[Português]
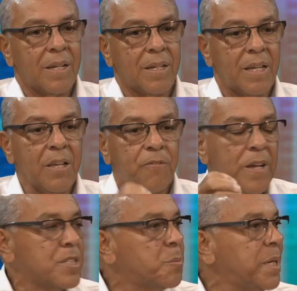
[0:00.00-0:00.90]

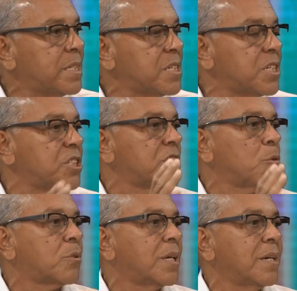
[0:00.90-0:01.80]
infelizmente, a gente não
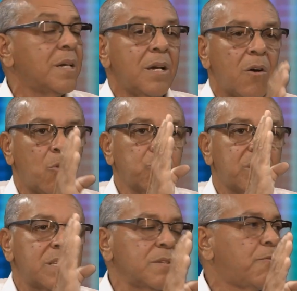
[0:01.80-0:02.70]
ter um
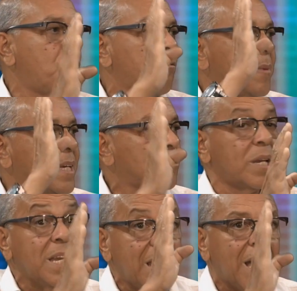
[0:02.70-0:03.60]
desenvolvimento
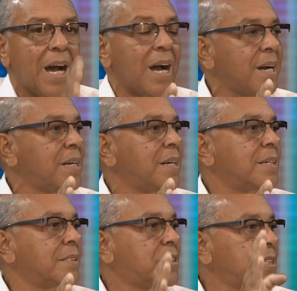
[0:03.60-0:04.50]
linear
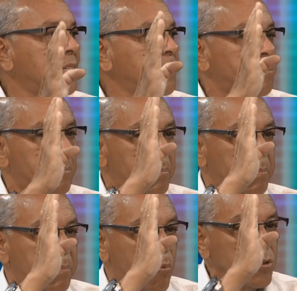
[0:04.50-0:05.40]
de
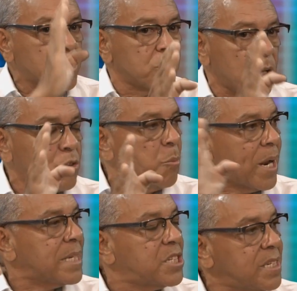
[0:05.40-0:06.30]
construção de
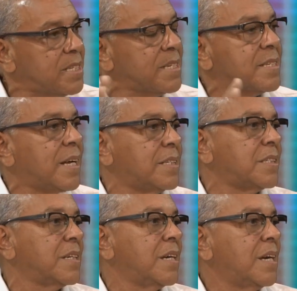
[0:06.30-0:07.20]
moradias na cidade.
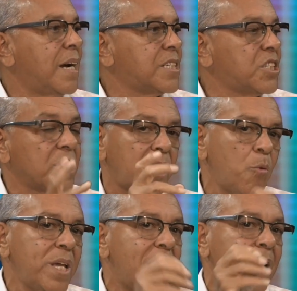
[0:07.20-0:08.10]
A gente tem um
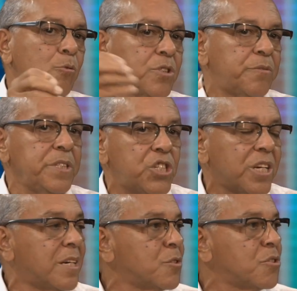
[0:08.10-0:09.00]
hiato de 20
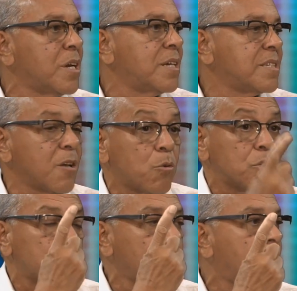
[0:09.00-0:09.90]
anos sem
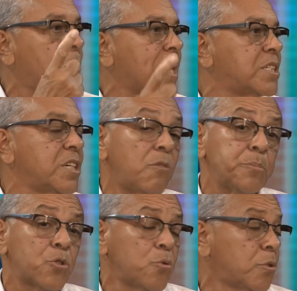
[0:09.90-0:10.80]
construir uma moradia, é um
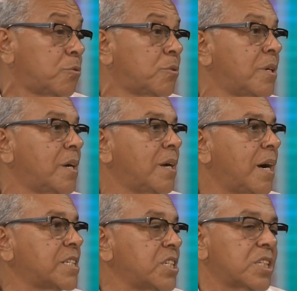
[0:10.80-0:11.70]
absurdo.
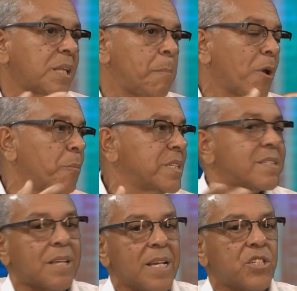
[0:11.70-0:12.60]
A gente tem pelo menos
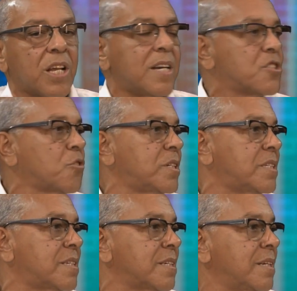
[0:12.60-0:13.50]
três
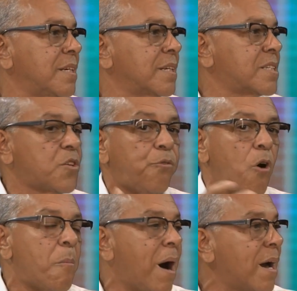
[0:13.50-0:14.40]
gerações que se
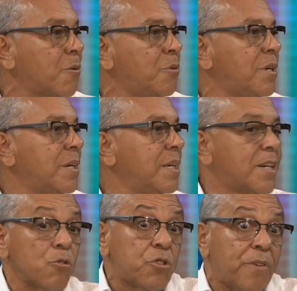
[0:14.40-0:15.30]
formaram e que
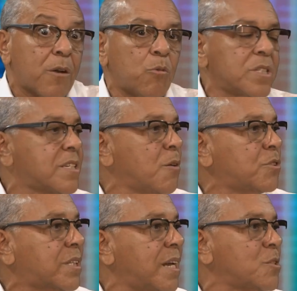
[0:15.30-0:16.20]
não tiveram condição
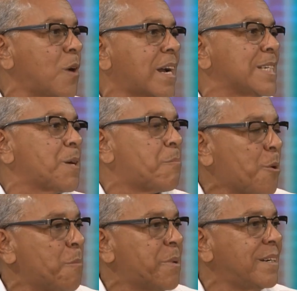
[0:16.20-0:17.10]
de ter a sua casa
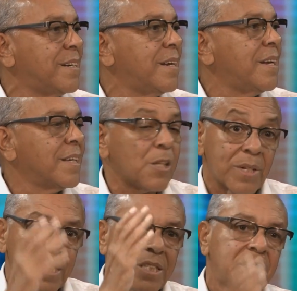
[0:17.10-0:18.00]
própria. Então a
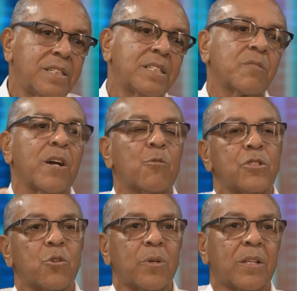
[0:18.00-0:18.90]
gente disse, vai
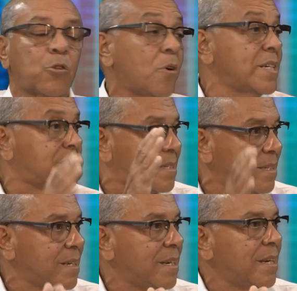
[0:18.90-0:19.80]
construir dois,
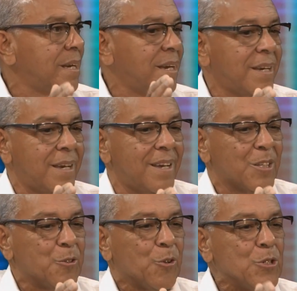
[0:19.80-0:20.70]
é, é,
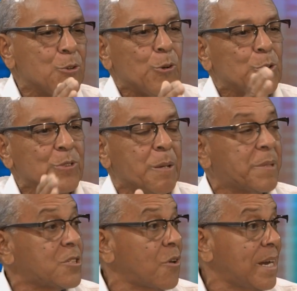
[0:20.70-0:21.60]
dois conjuntos
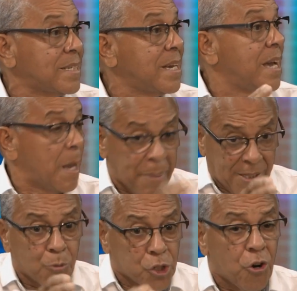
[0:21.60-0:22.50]
habitacionais, é para
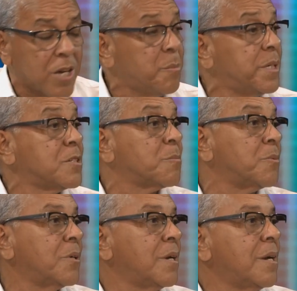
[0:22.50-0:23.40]
dar um choque mesmo.
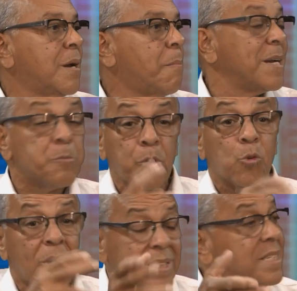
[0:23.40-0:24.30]
Mas
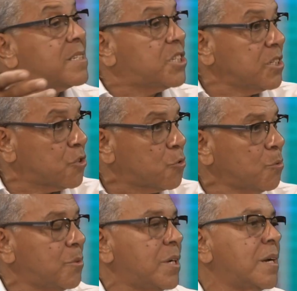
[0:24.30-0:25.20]
muito antes
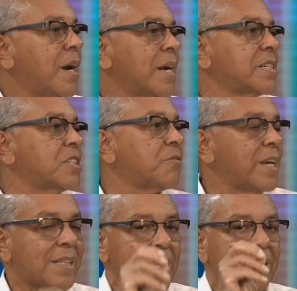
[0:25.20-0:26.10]
disso, a gente vai
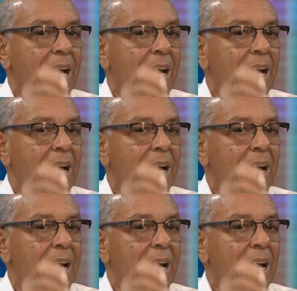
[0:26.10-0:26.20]
tentar